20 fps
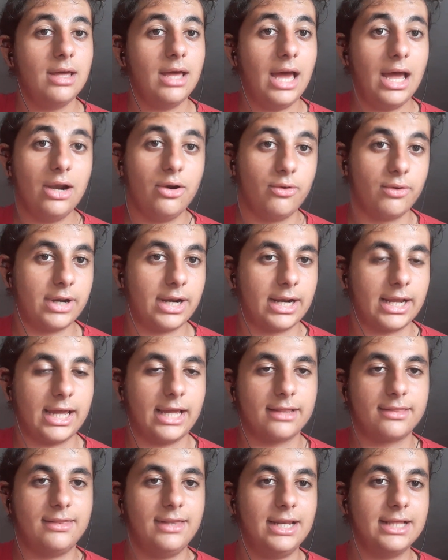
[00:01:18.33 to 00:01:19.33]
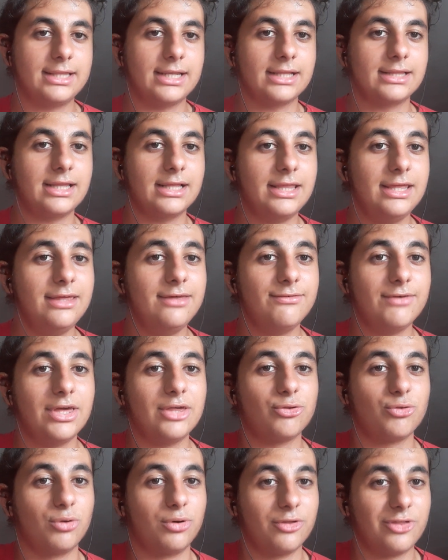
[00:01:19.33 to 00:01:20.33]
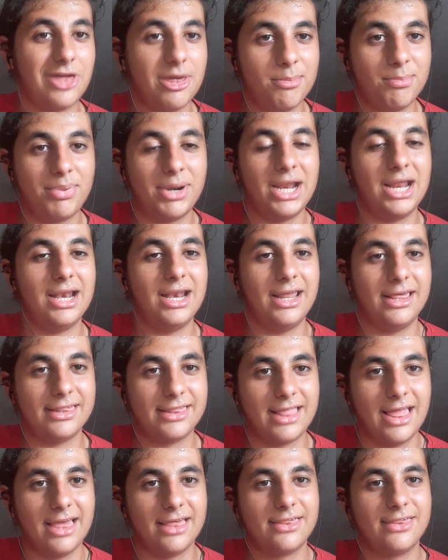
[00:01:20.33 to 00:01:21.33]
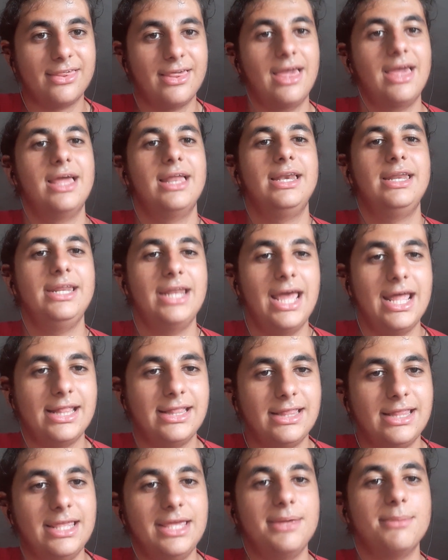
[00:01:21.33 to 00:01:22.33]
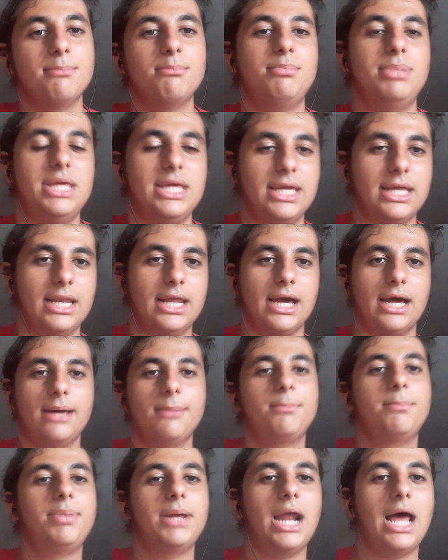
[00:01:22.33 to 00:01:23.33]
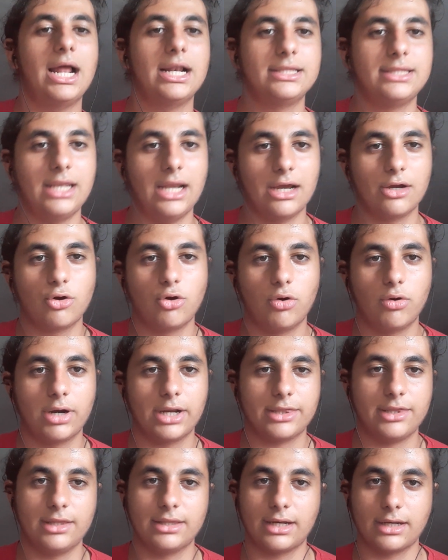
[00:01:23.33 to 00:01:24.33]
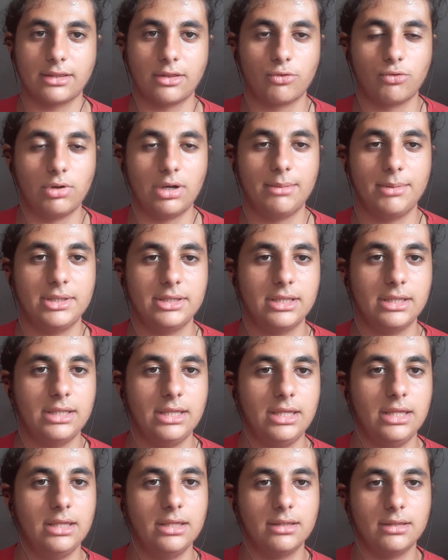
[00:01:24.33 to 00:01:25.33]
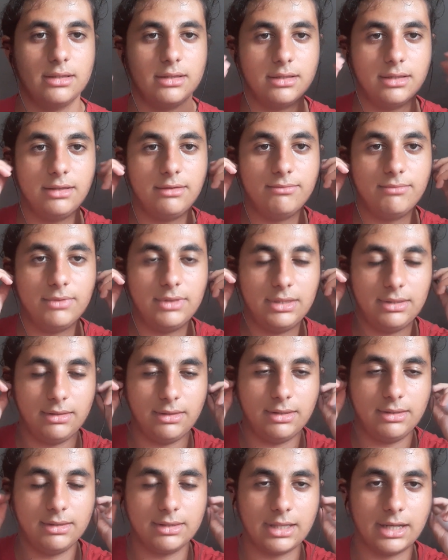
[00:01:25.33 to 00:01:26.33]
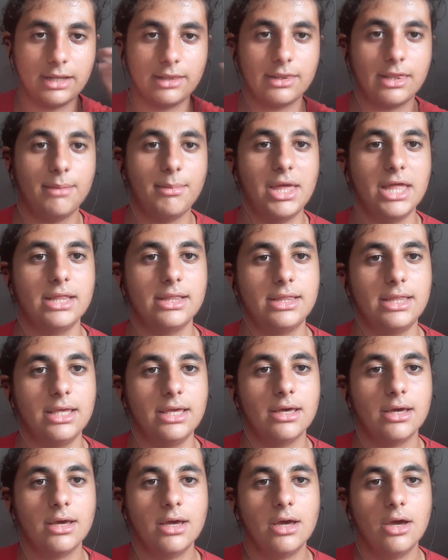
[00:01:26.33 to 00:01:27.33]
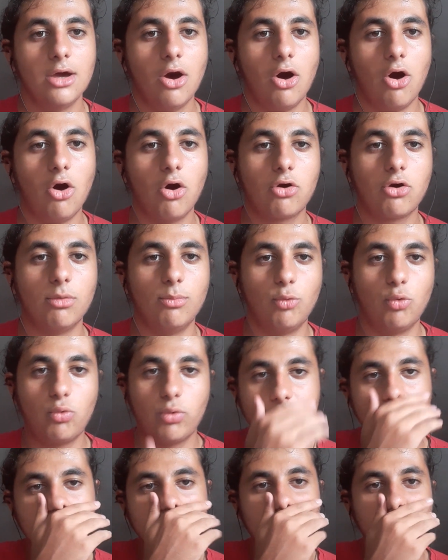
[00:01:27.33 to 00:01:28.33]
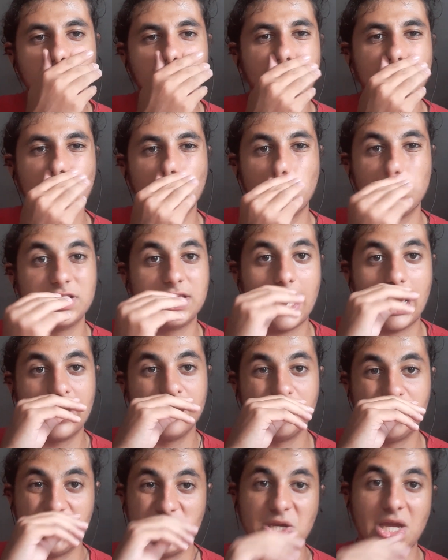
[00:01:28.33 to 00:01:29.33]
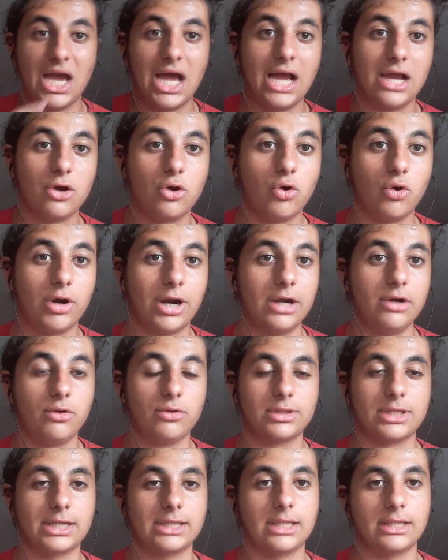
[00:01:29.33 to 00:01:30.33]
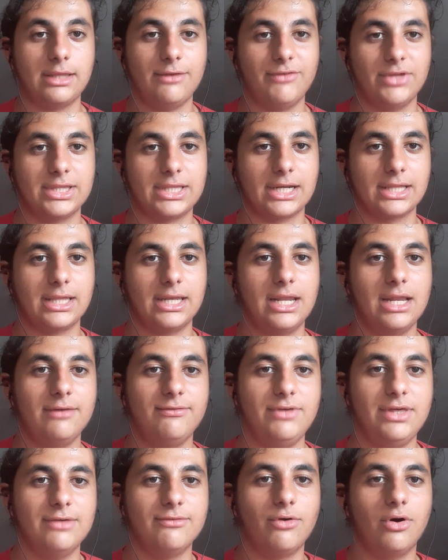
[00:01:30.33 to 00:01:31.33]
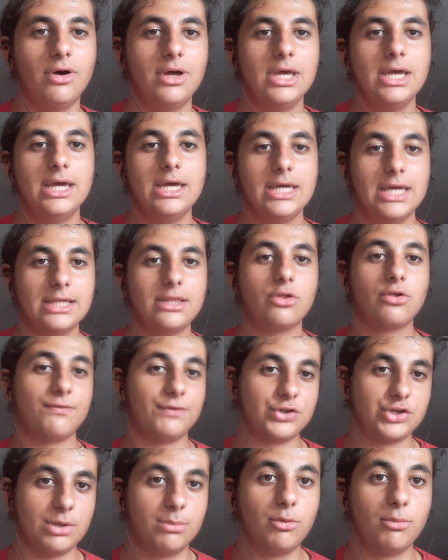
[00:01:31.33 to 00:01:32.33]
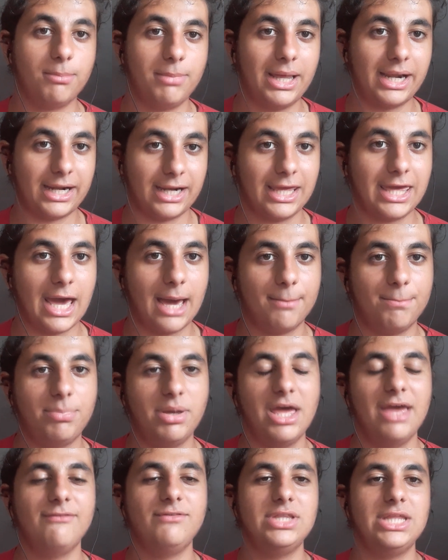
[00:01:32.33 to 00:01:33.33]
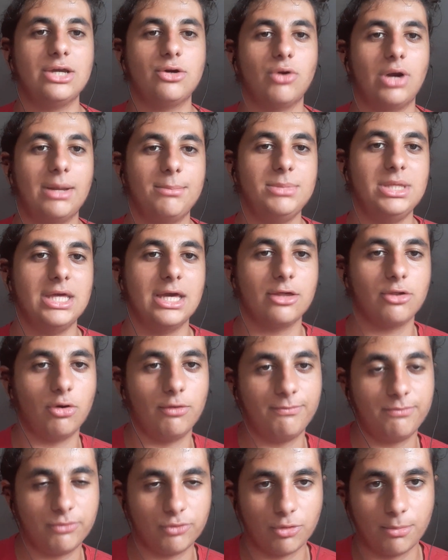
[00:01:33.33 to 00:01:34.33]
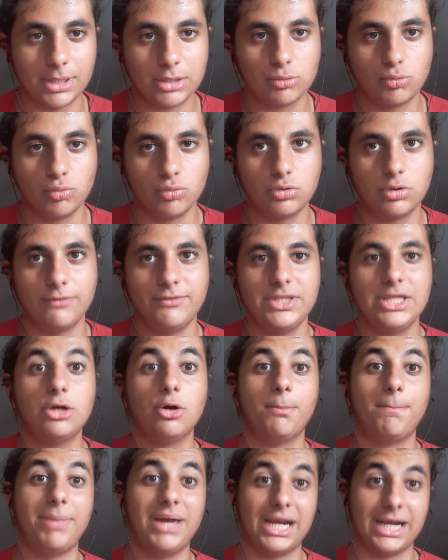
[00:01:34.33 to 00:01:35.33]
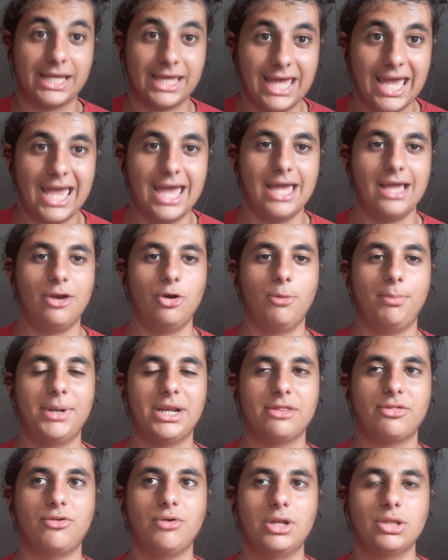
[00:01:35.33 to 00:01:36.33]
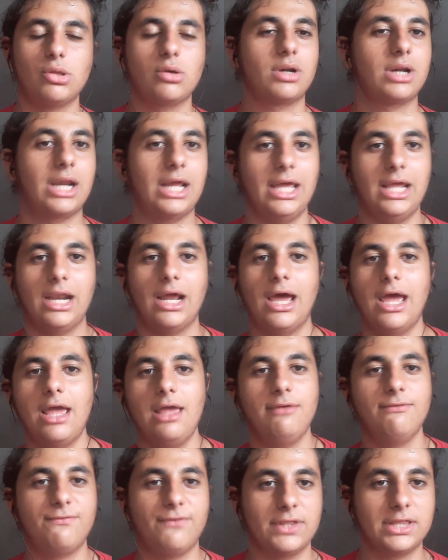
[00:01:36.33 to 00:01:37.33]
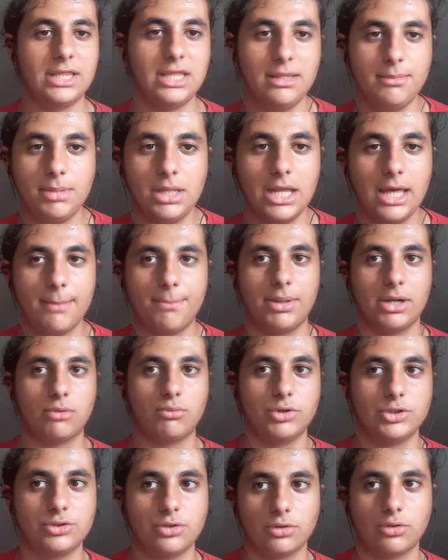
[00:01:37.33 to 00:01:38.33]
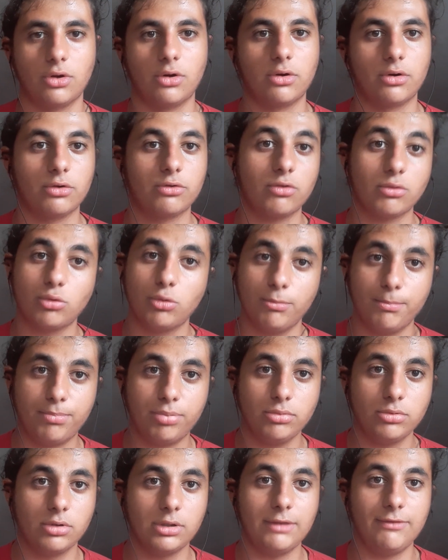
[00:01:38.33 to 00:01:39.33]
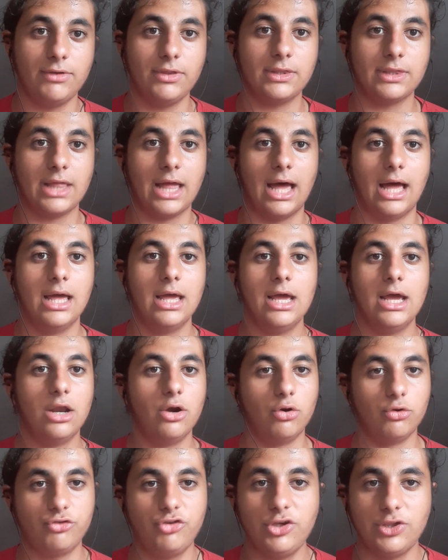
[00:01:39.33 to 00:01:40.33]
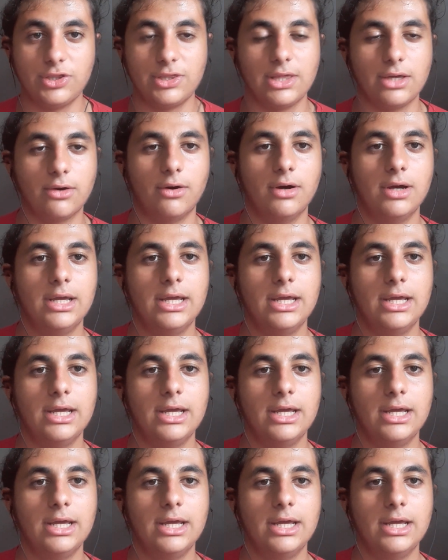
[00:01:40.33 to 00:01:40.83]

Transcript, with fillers: Allora ragazzi, le trattative sono sempre le stesse, Linetti, Biglia, per altri ancora si tratta solamente di eh, interessamenti, o comunque di sondaggi, ancora non trattative entrate nel vivo. E adesso facciamo un bel recap e vi dico la mia, soprattutto, e vi dico perché l'operazione Torreira è infattibile per questo toro, sotto un punto di vista logistico,